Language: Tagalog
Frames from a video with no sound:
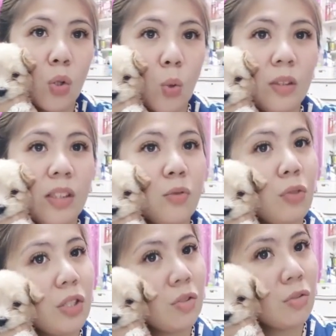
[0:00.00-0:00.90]
Golden
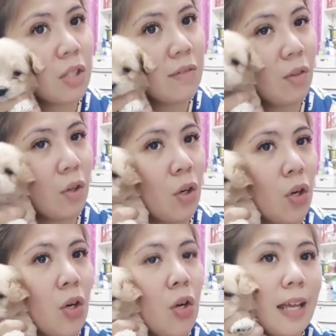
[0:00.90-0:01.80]

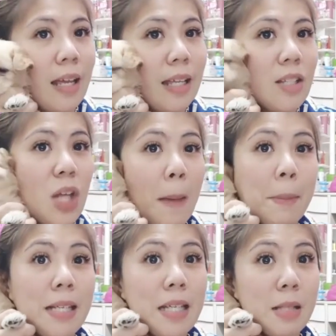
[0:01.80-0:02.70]
Retriever, and
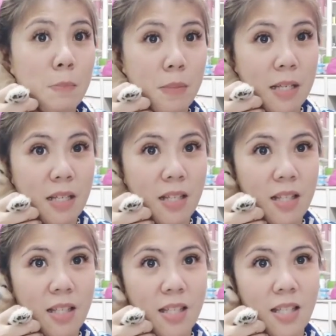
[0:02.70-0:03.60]
Japanese
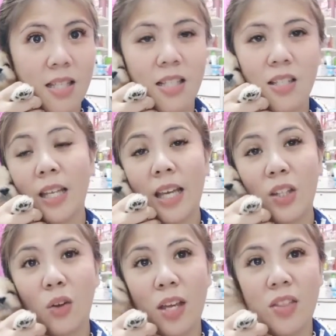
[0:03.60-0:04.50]
Spitz.
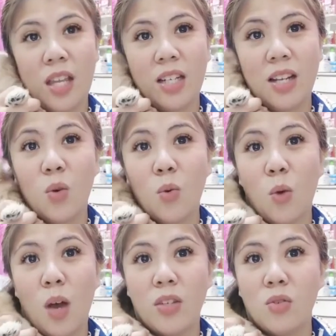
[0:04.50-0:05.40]
Ito, I think,
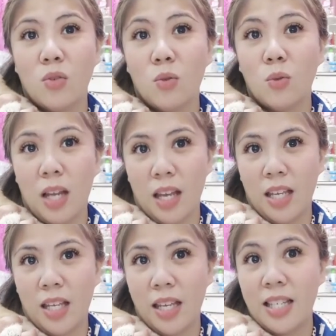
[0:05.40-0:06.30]
nakuha yung
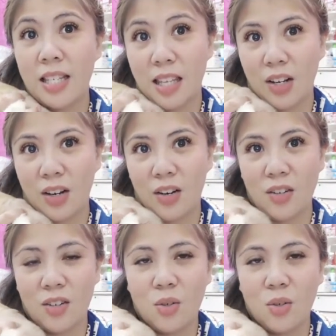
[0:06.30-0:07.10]
kulay kay Snickers.